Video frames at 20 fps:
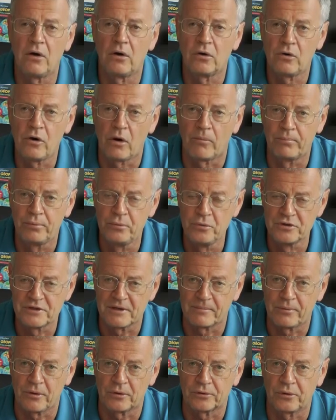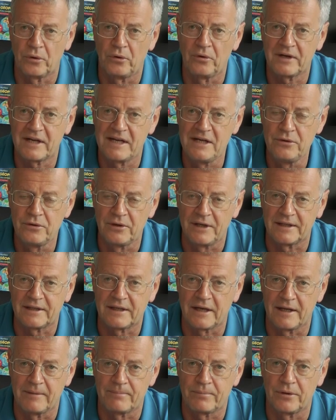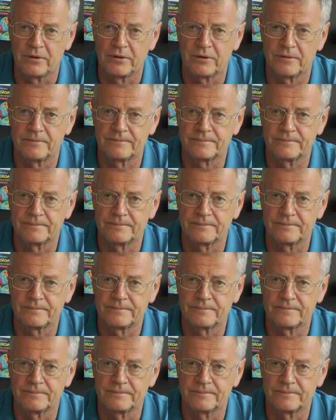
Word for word: encore plus importantes qu'ils ne l'étaient à l'époque.